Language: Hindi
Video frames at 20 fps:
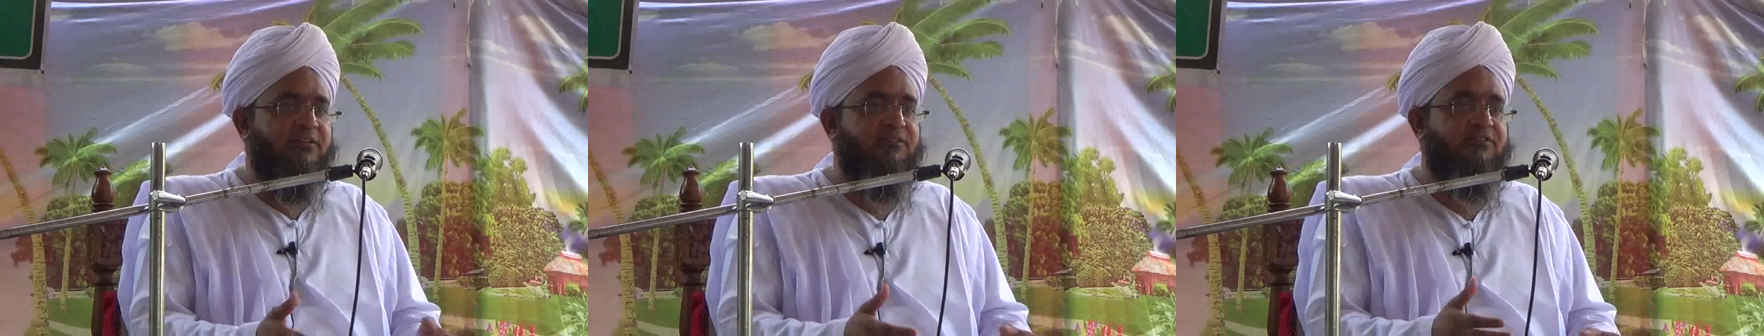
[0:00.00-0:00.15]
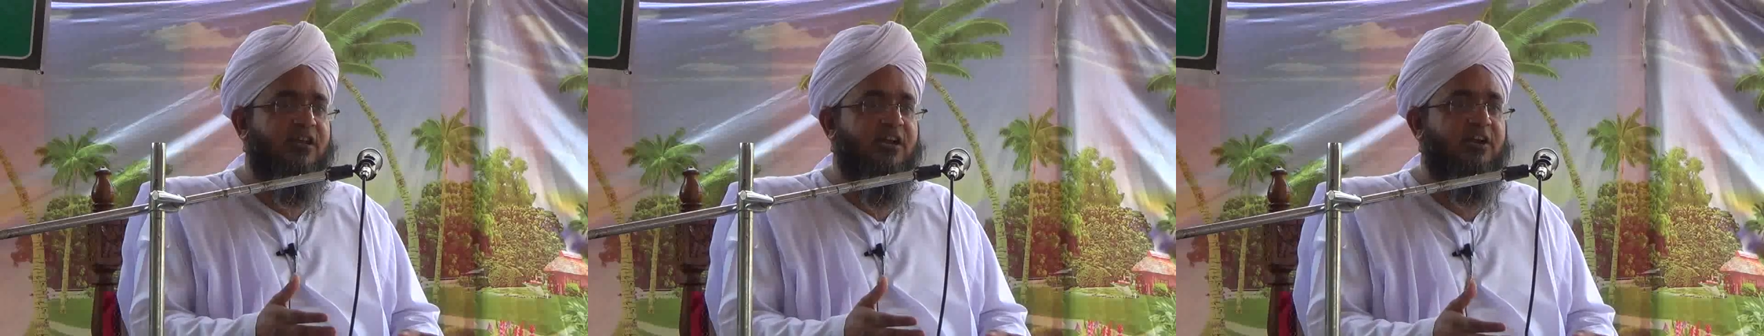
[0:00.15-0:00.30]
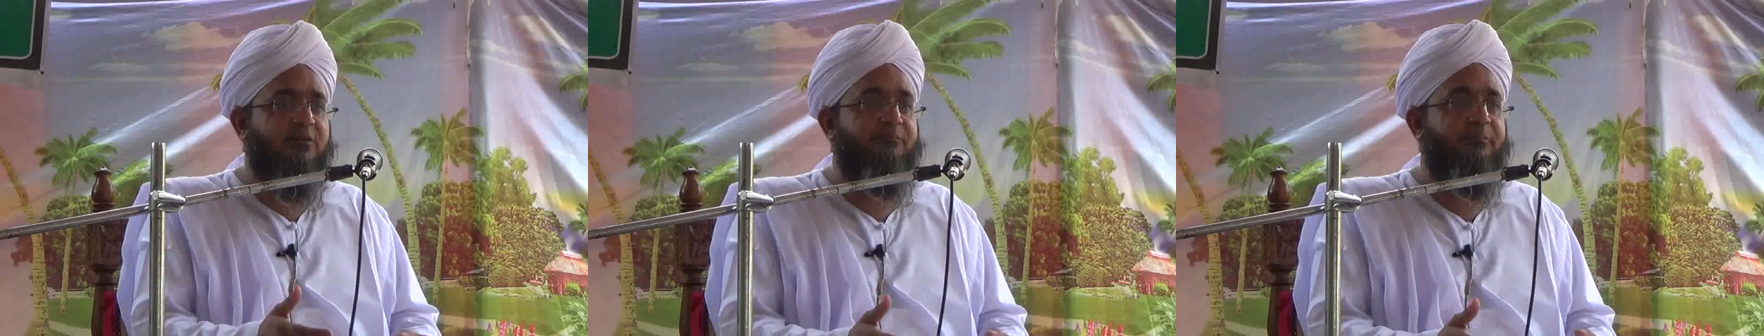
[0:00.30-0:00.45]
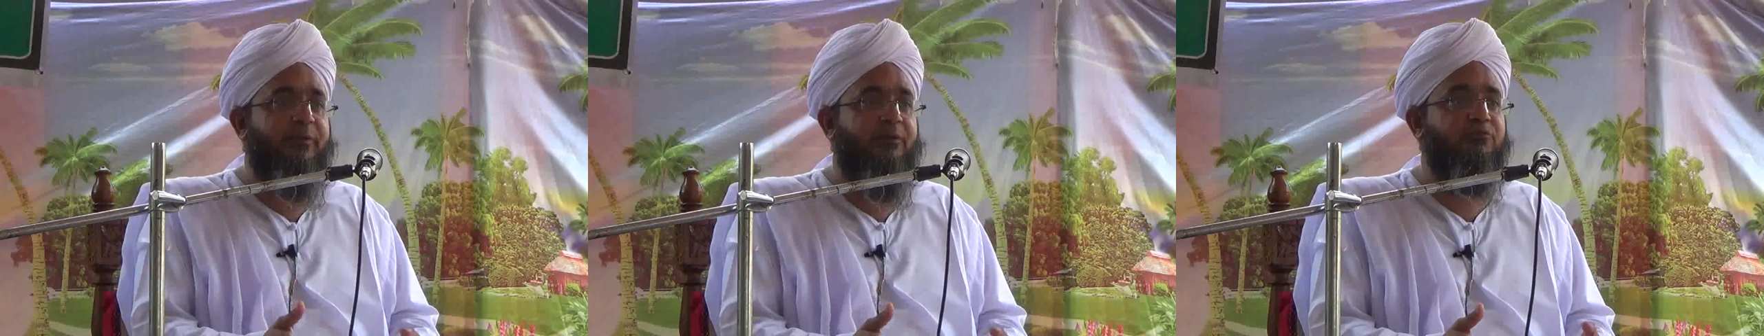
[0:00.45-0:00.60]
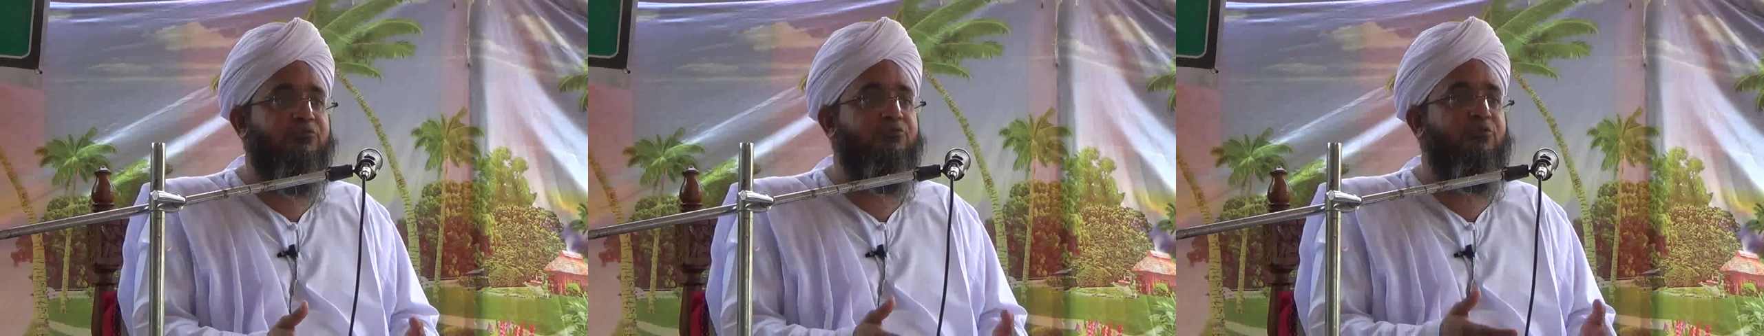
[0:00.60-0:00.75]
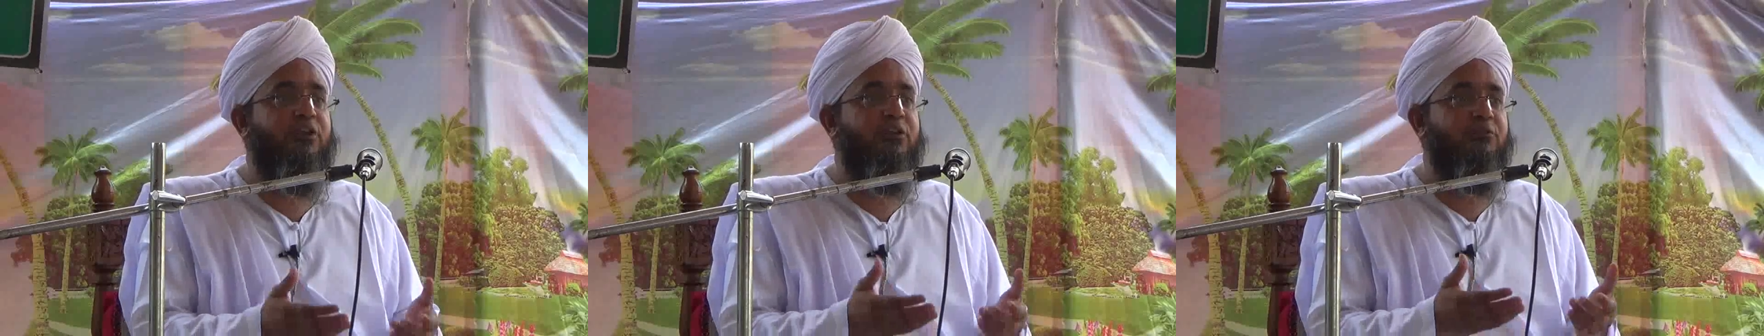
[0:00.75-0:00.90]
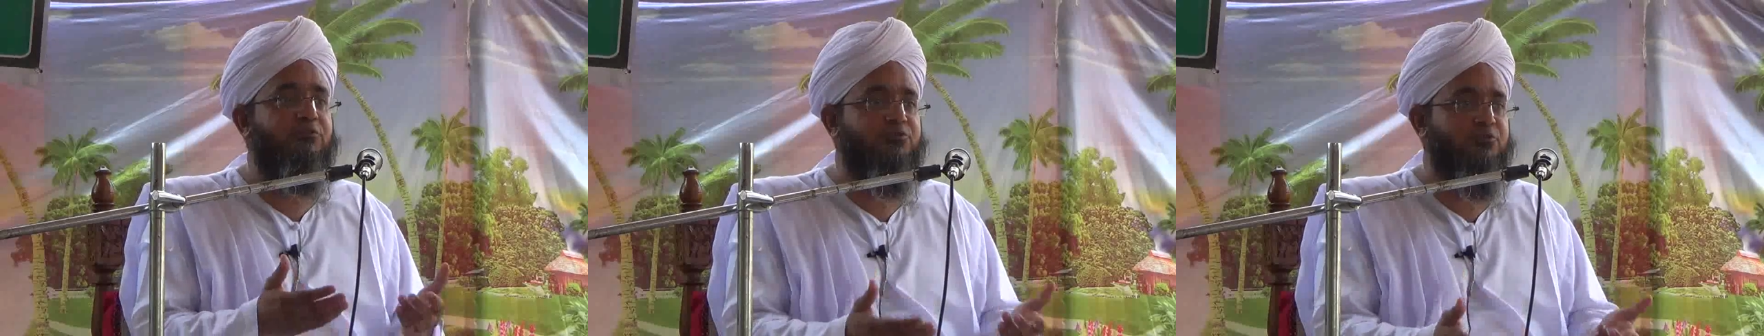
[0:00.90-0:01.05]
जहाँ
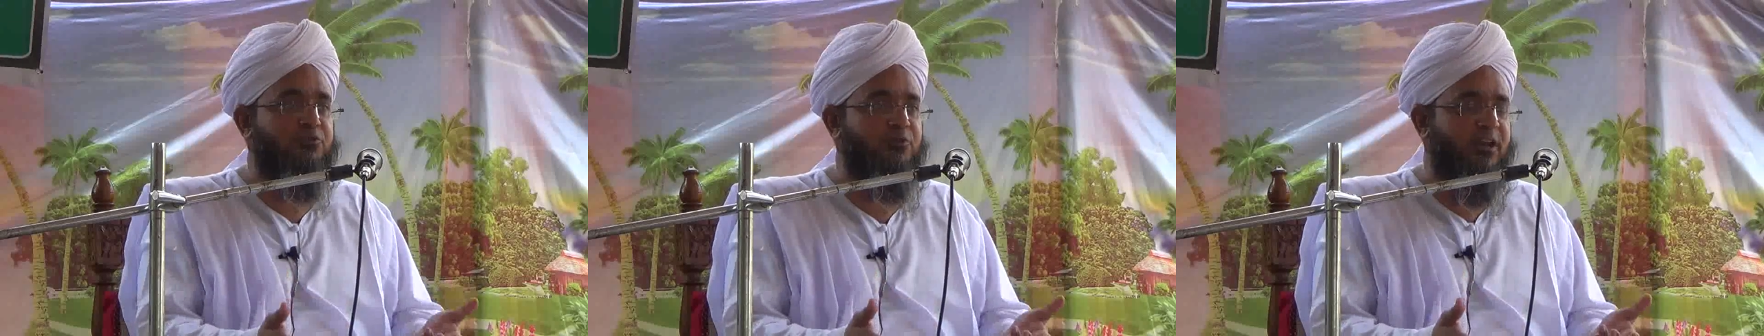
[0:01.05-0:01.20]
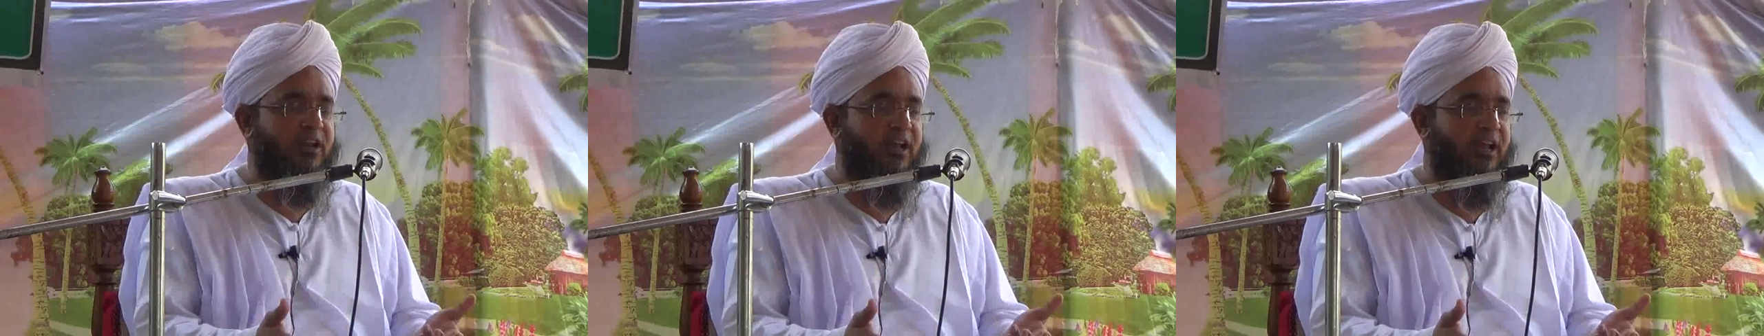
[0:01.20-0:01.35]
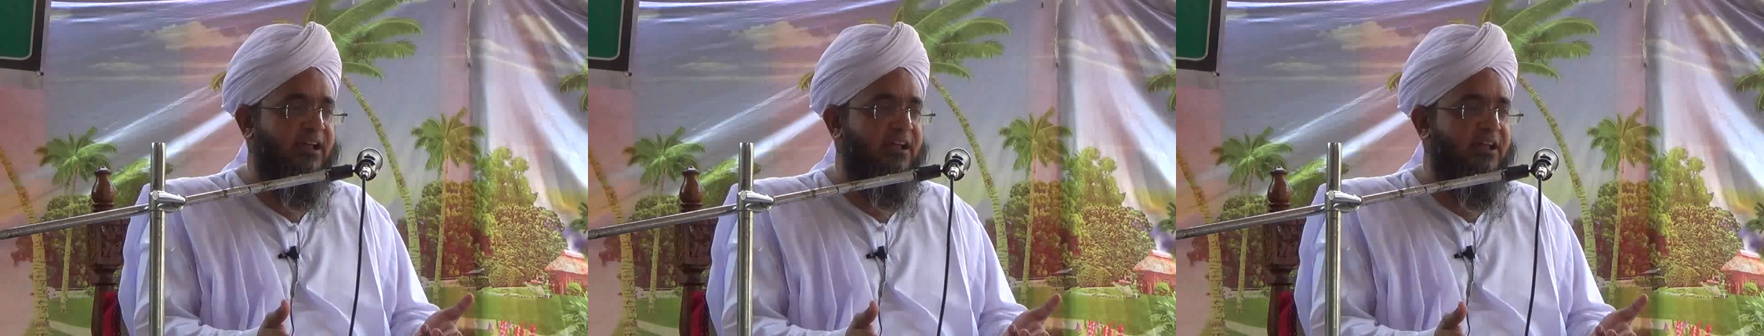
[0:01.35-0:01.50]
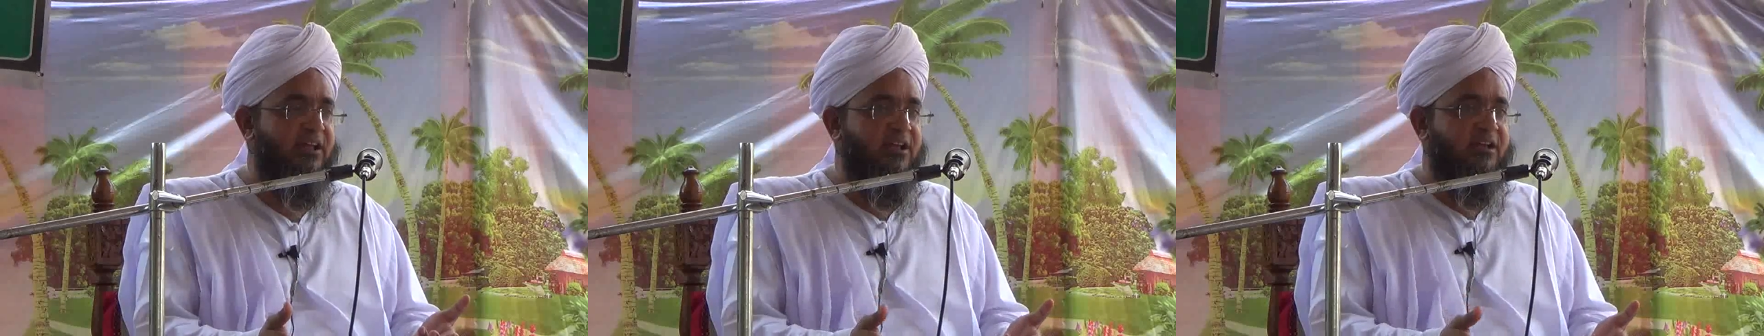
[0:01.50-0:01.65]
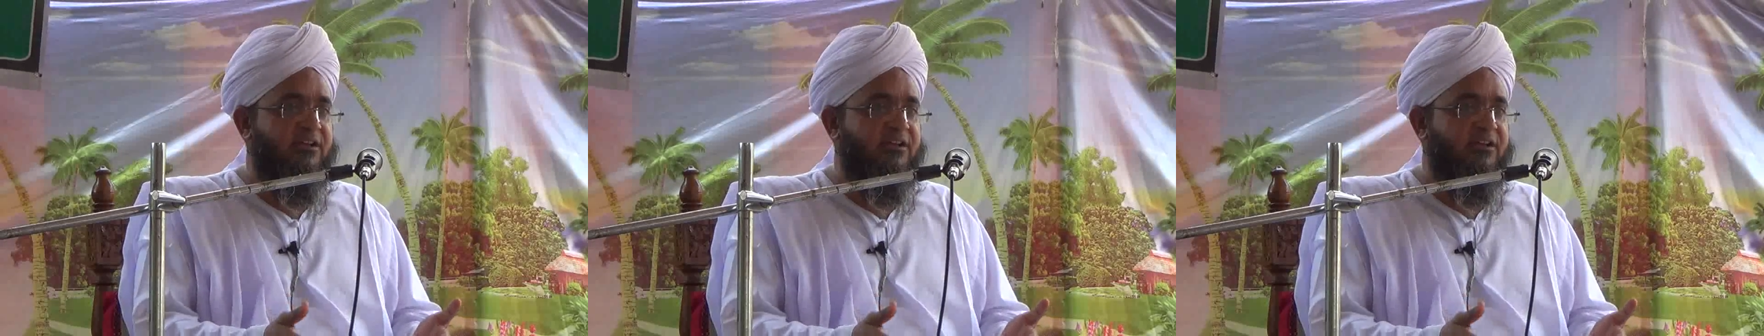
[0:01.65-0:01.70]
बेउसूली उसूल है